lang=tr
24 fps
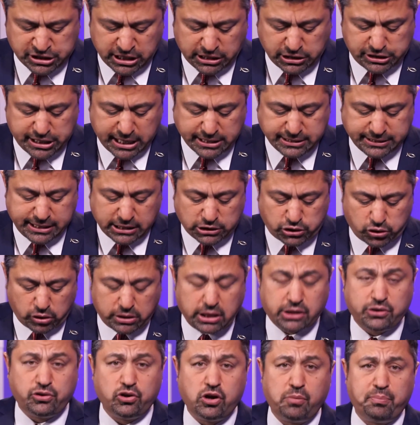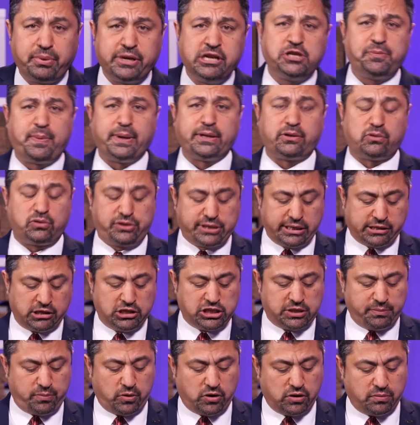7'de şöyle diyor 1. Petrus
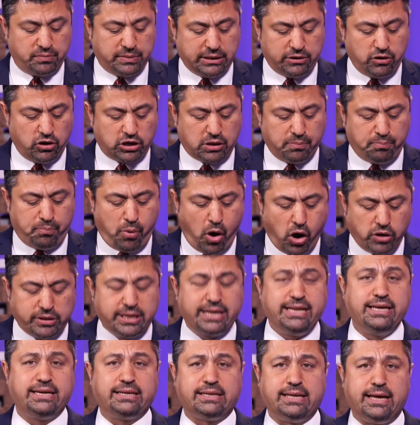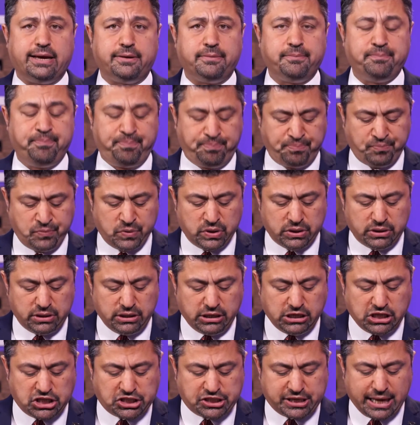7. bölümde diyor ki böylelikle
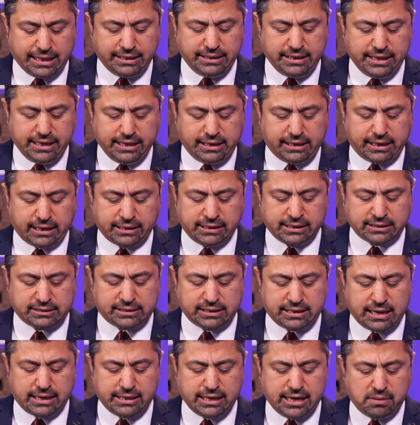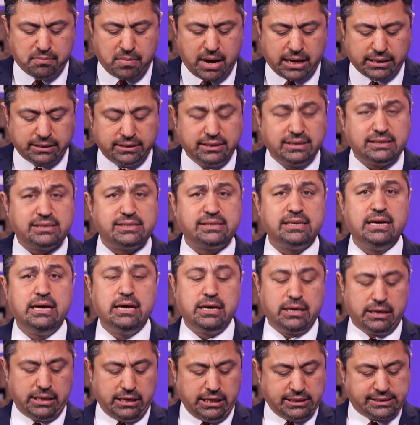iştenliği kanıtlanan imanınız
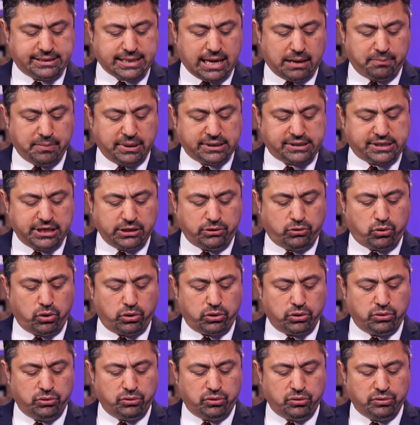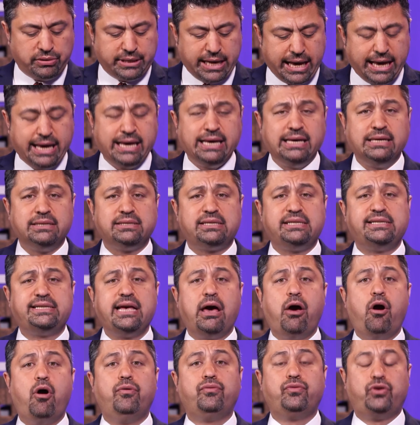İsa Mesih göründüğünde size
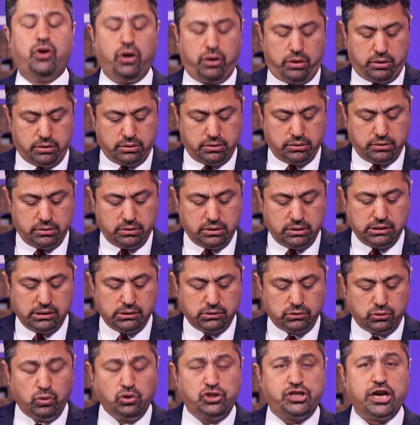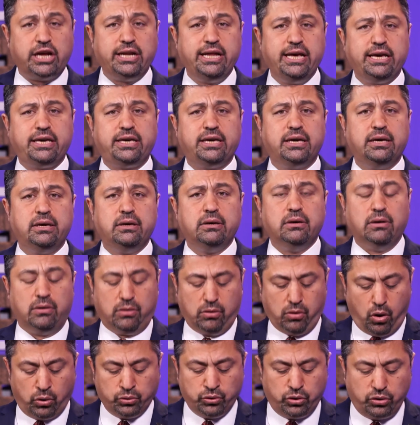övgü, yücelik,
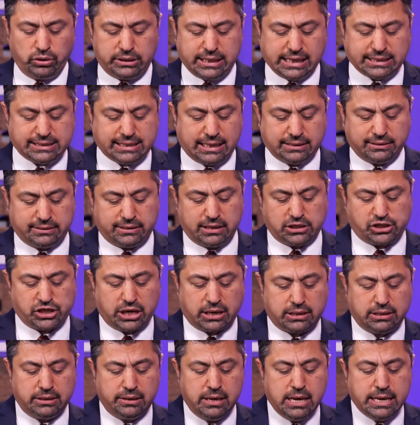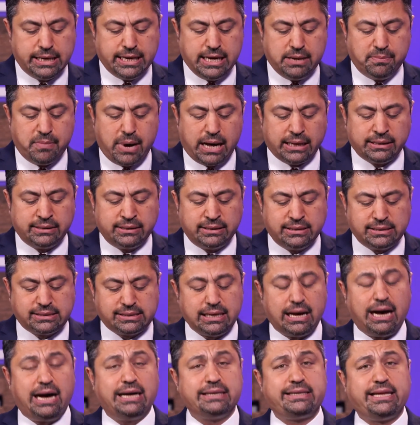onur kazandıracak. İmanınız
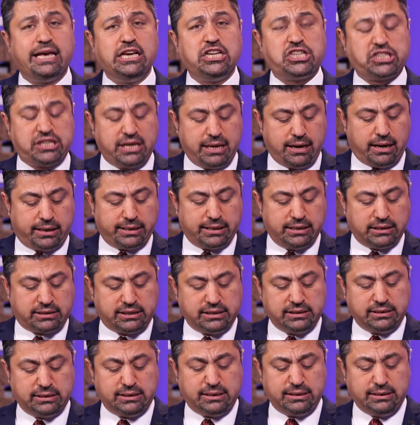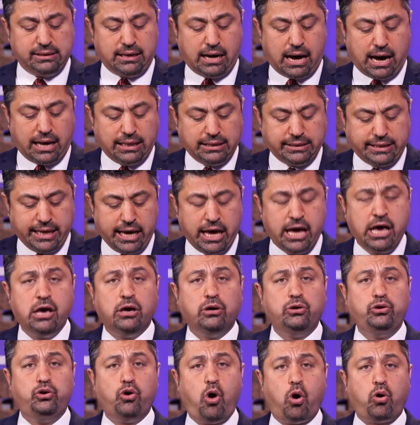ateşte arıtıldığı halde
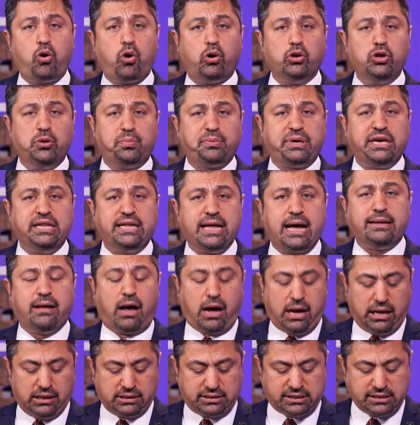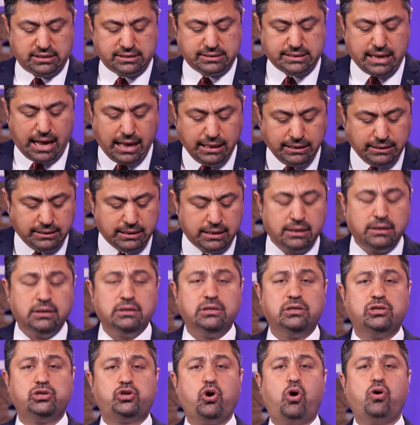yok olup giden altından
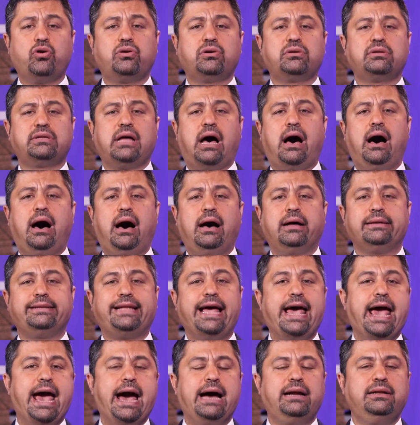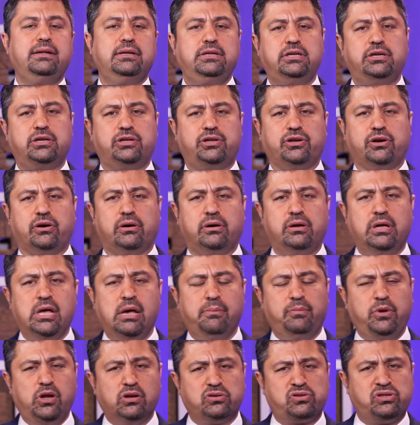çok daha değerlidir diyor.
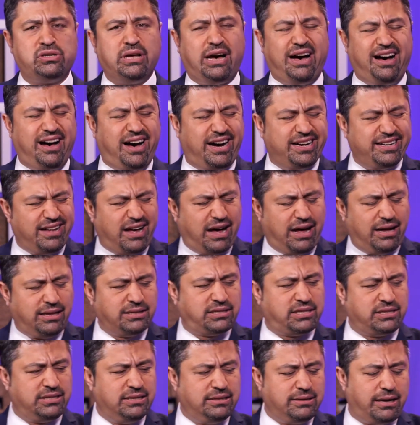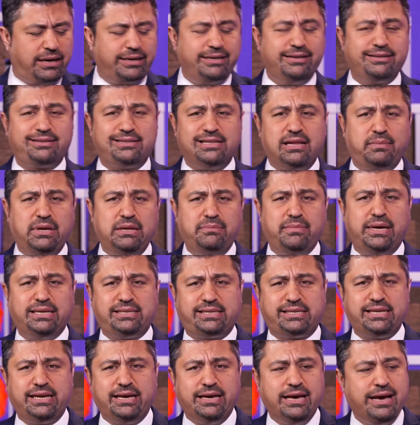Biliyorsunuz altının
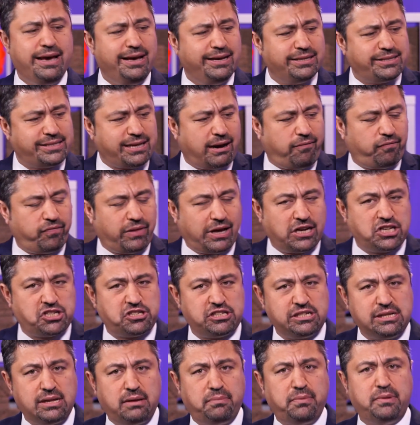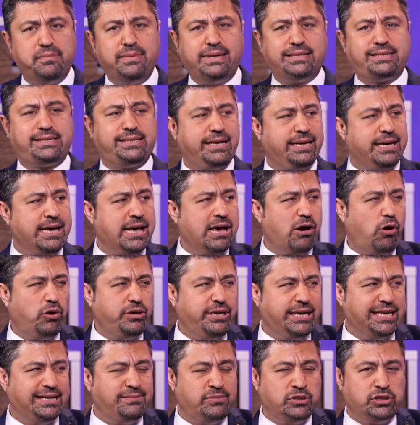arıtılabilmesi, saflaştırılabilmesi, o
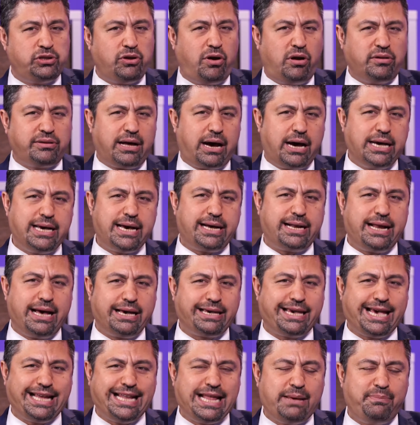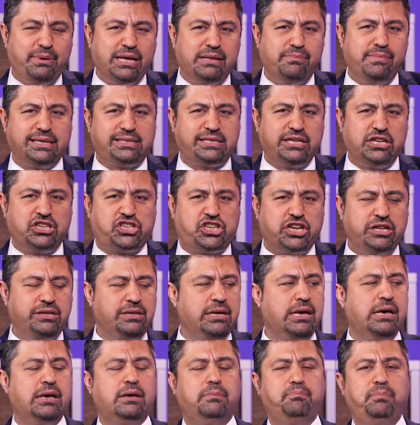24 ayara gelebilmesi için
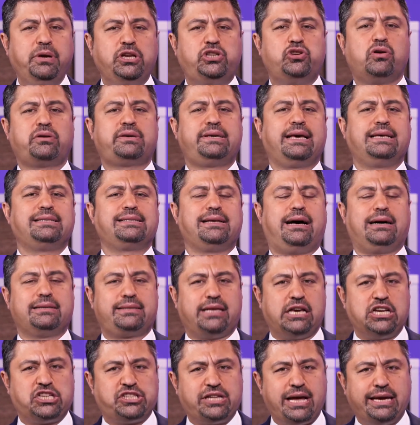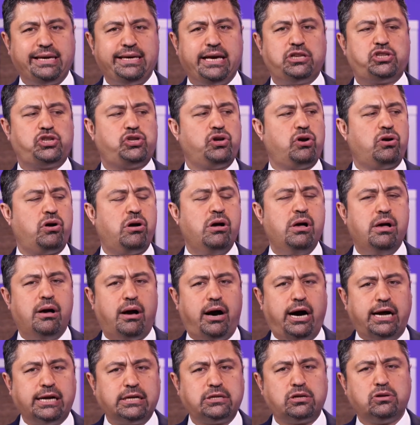birçok kez ateşten geçiyor,
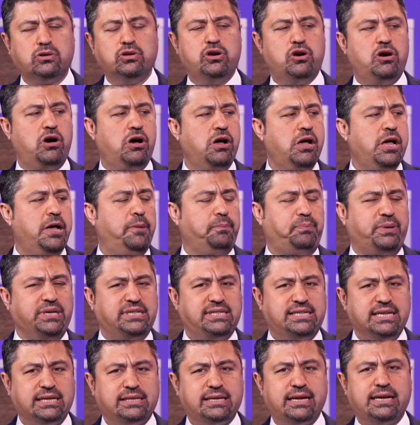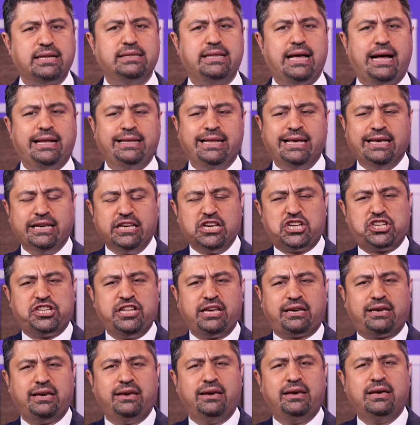artılıyor, pisliklerinden,
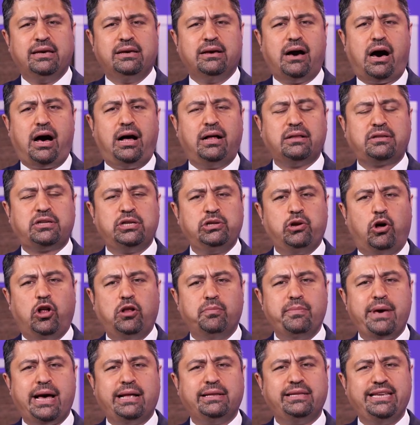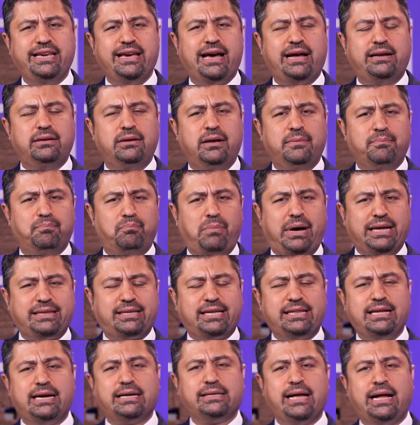içindeki altın olmayan diğer
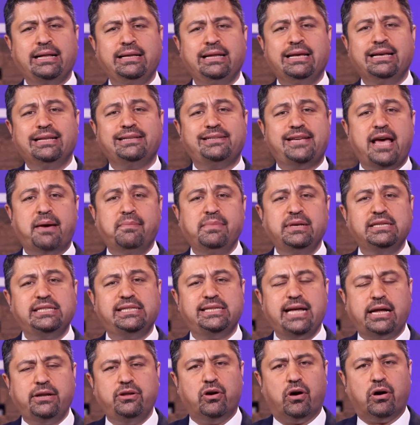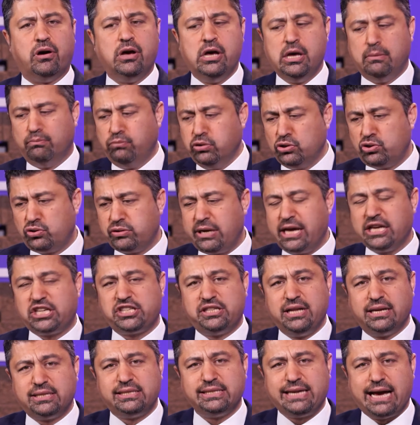maddelerden temizleniyor. Bu süreç
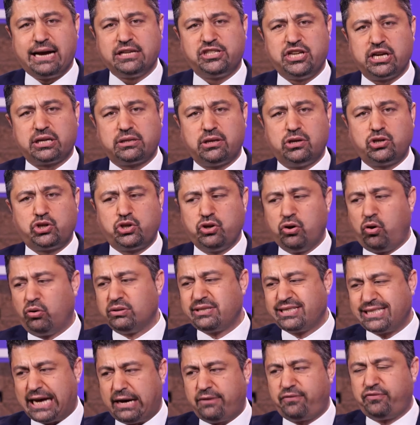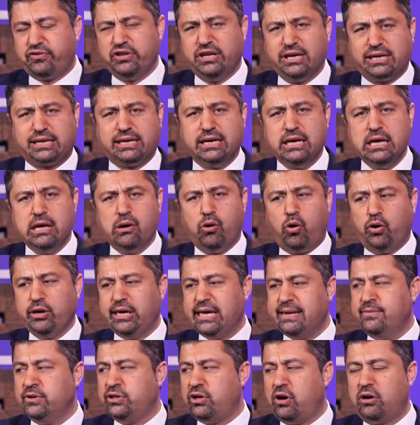nasıl gerçekleşiyor? O saflık, o
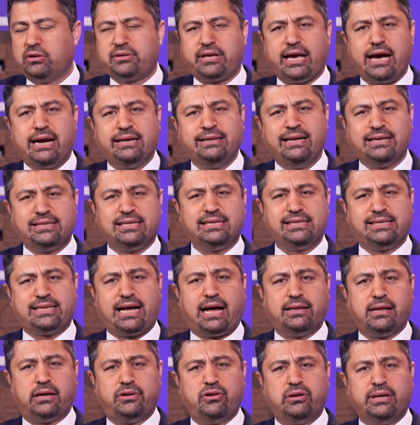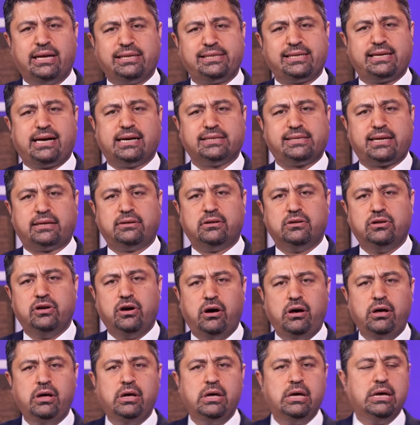24 ayar nasıl sağlanıyor, nasıl kazanılıyor?